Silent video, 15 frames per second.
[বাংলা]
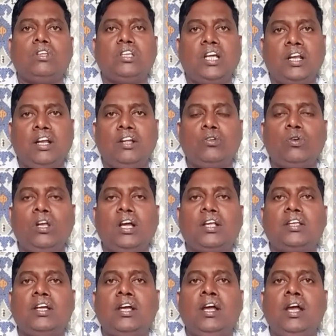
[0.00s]
চ্যানেলে চলে
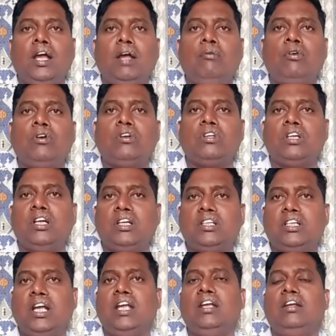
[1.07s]
আসে এবং
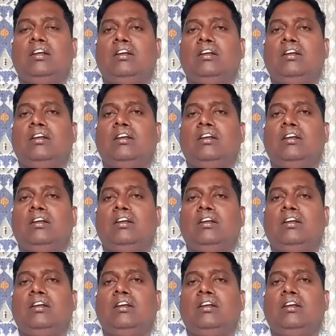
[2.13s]
সেই